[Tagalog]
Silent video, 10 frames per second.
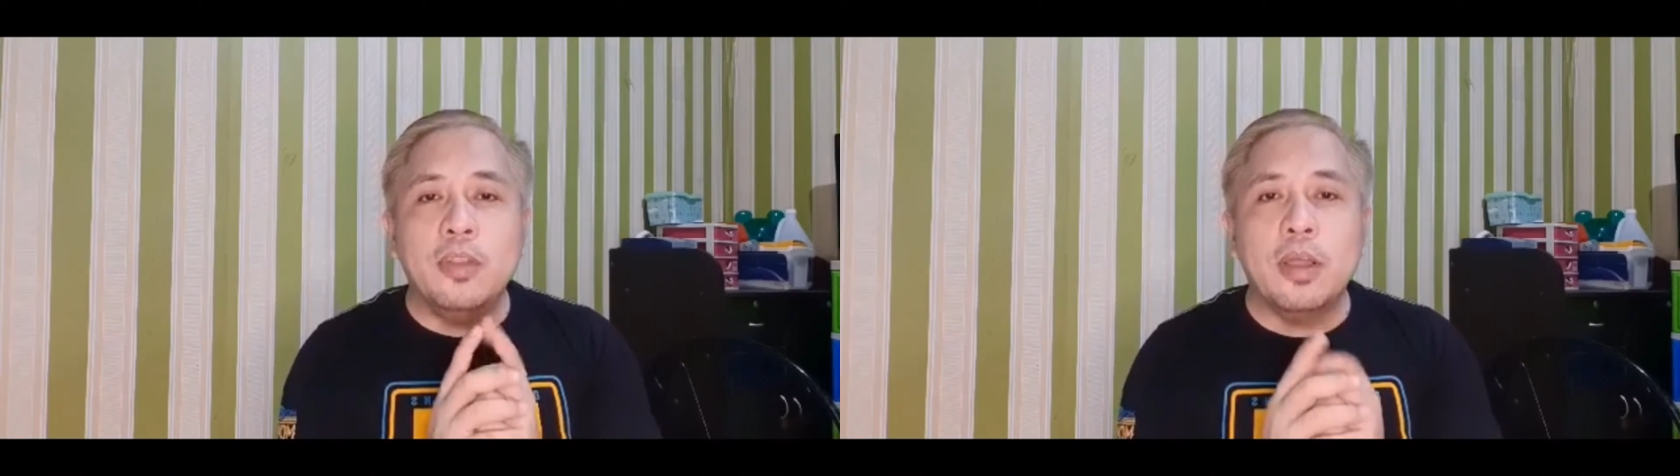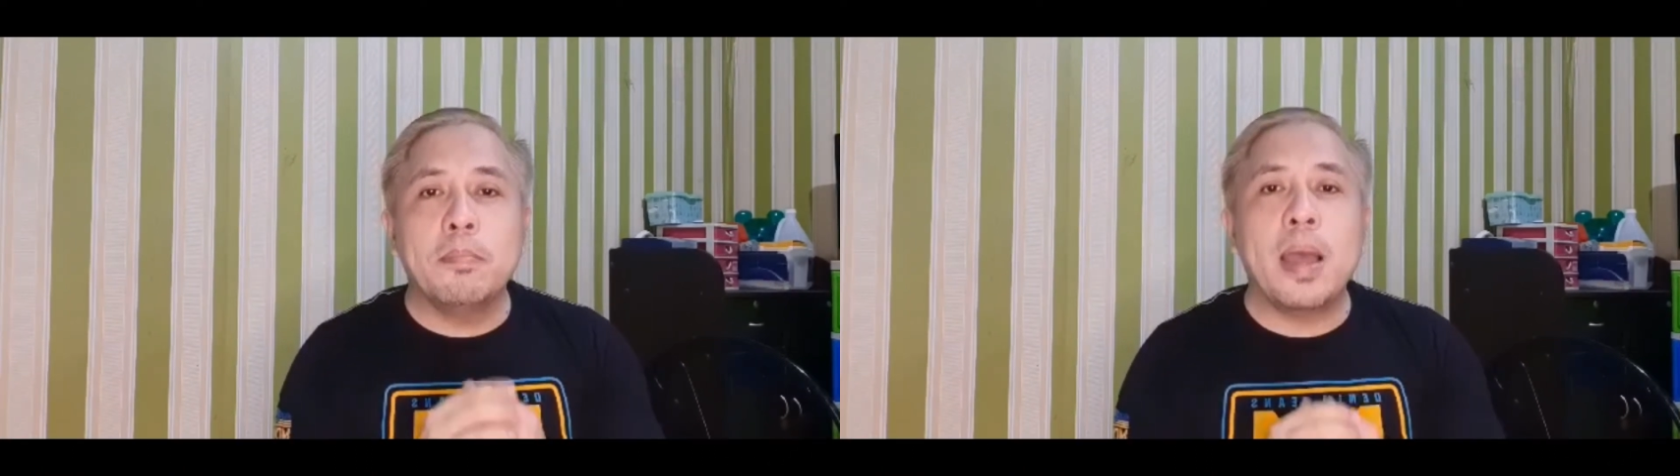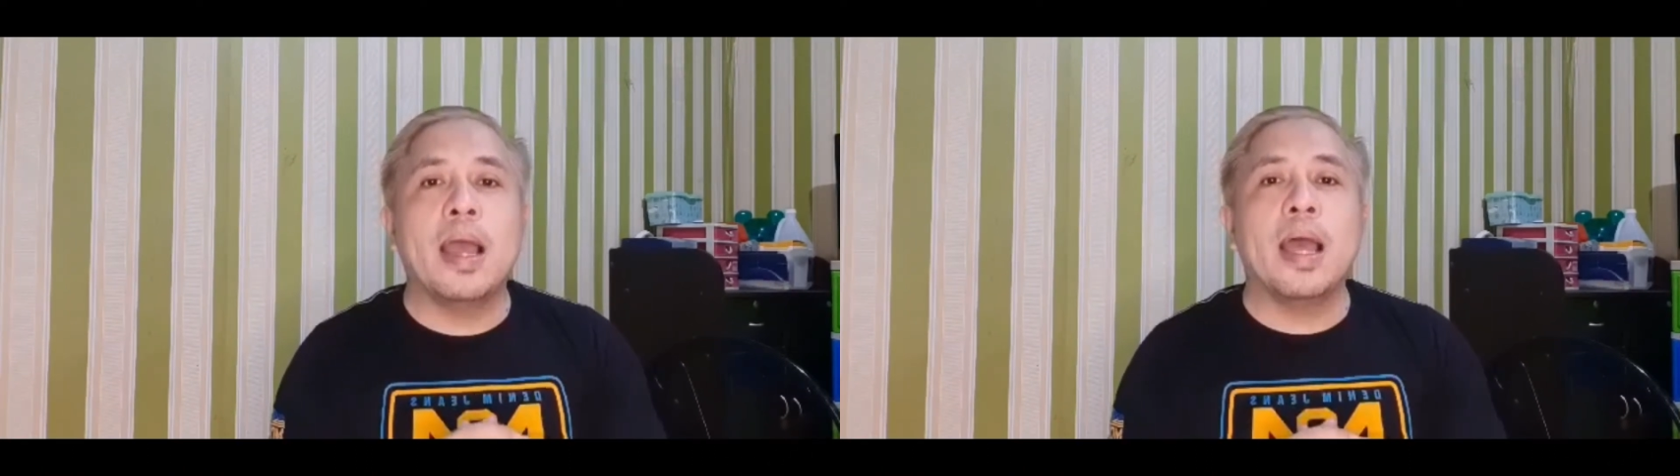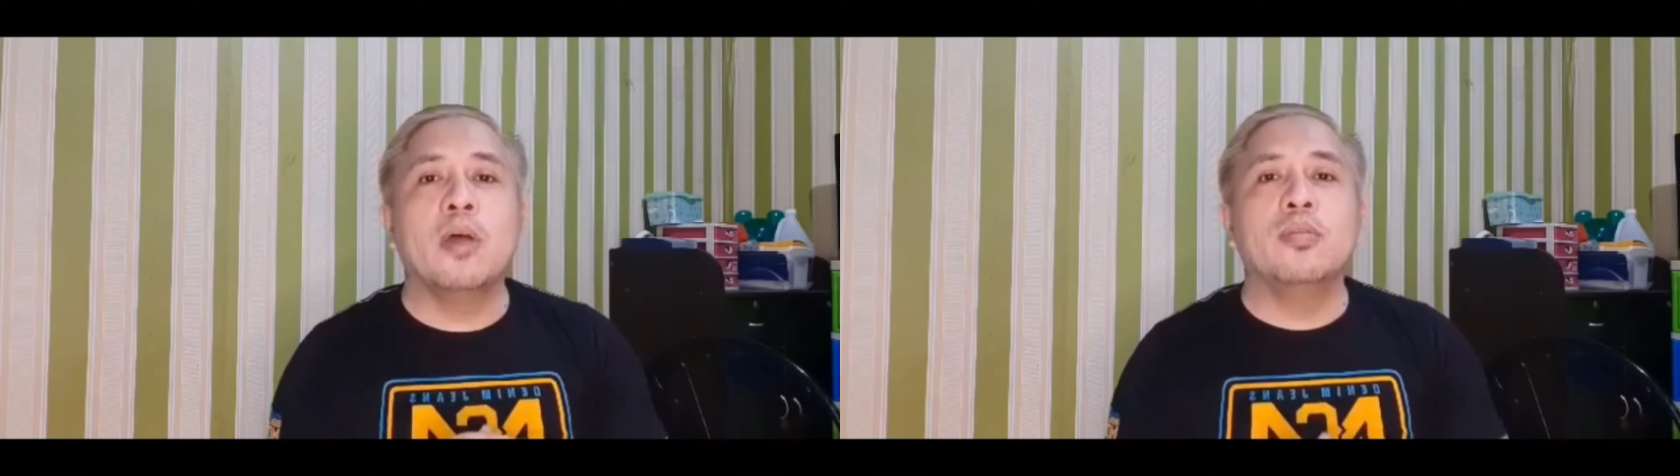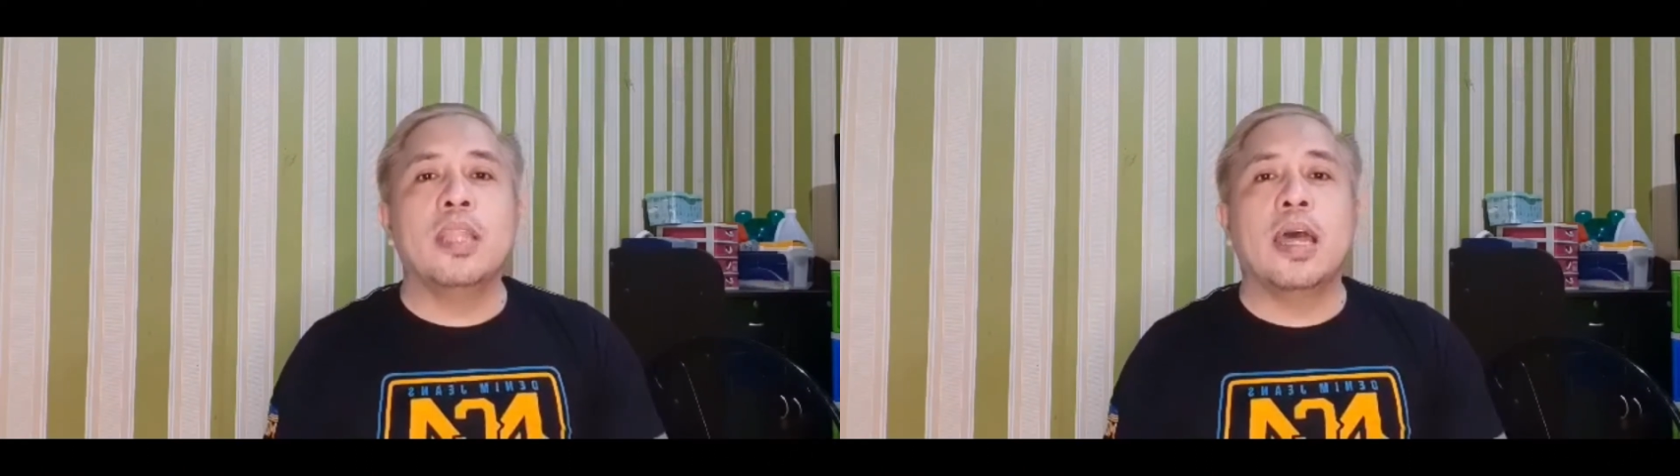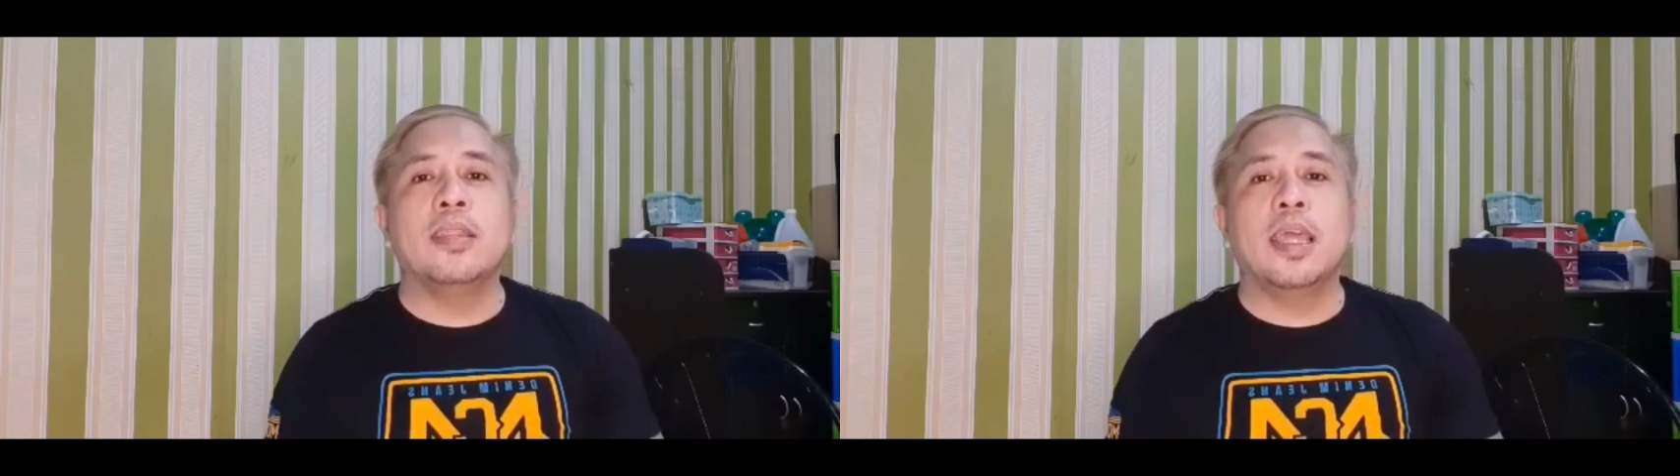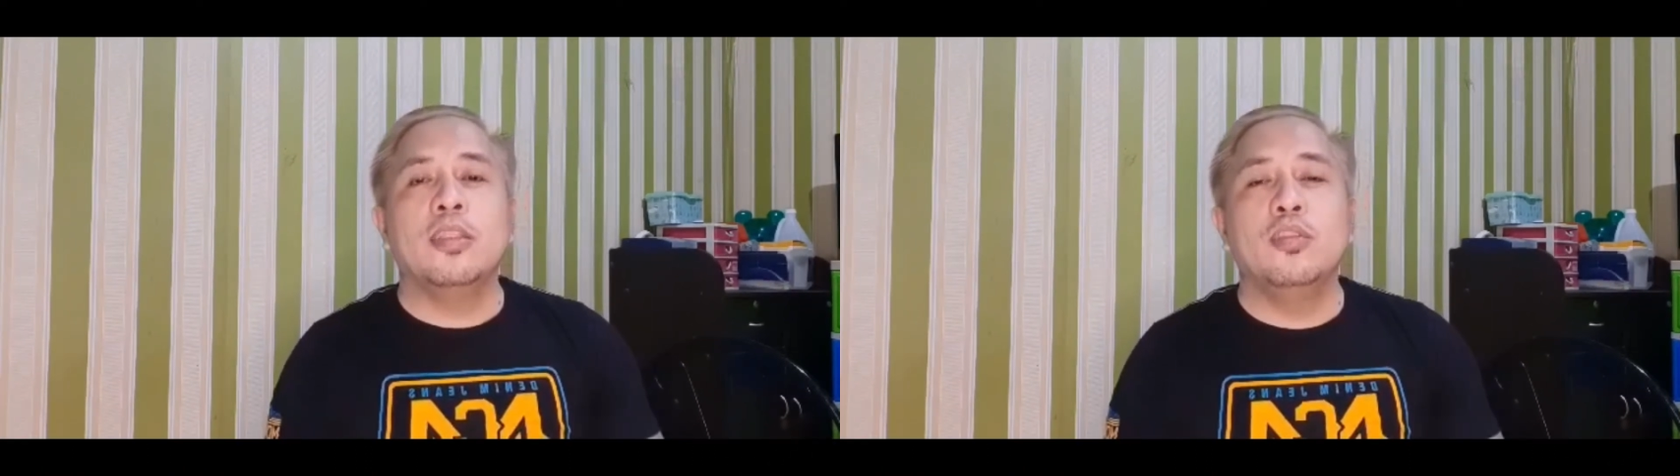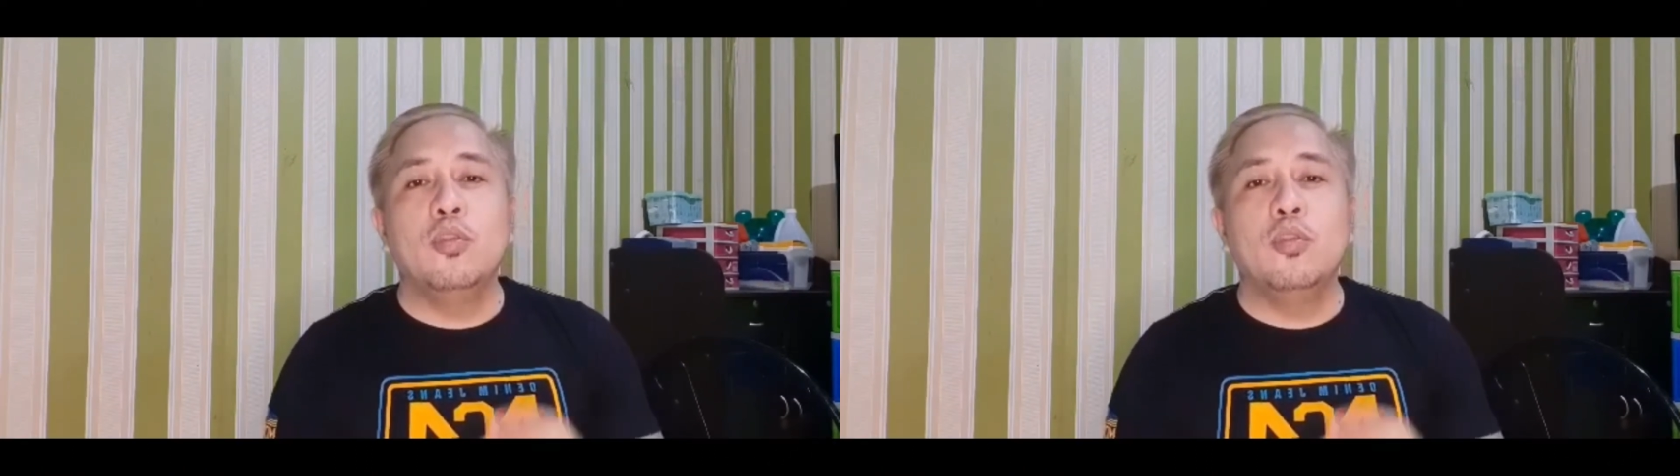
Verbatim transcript: ng bank account natin,